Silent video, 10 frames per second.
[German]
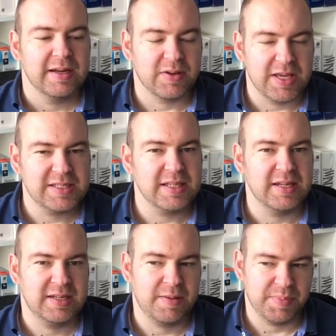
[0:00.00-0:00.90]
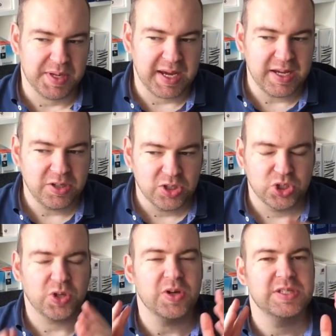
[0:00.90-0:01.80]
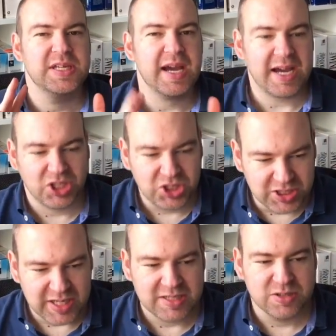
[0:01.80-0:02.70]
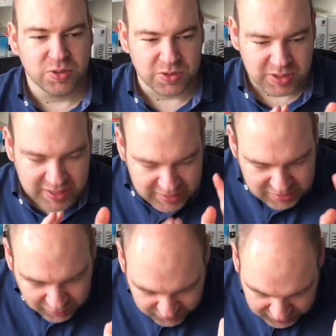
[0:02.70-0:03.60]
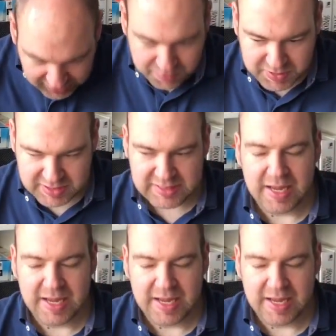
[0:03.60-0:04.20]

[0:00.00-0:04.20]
Da gehst in den Tempel rein, streust die Asche deines toten Kindes auf die Treppe des